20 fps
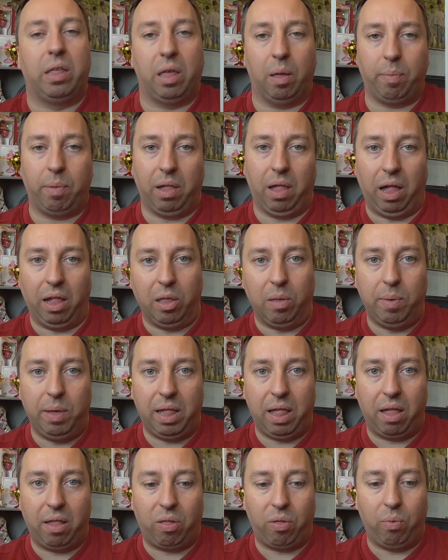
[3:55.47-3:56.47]
Ich habe den Anime
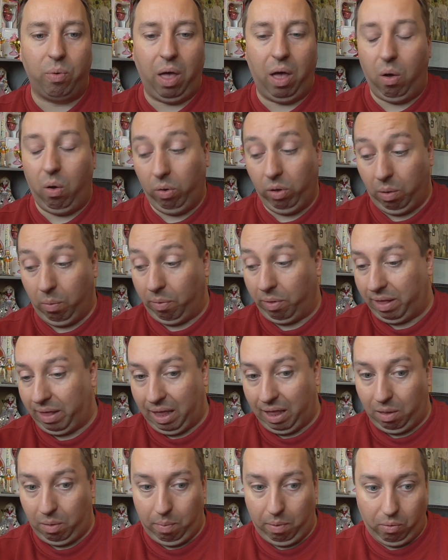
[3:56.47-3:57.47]
dazu ja auch, den muss ich
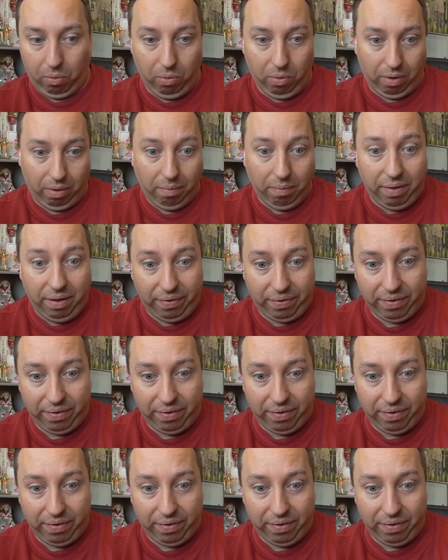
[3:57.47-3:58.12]
ja mal gucken,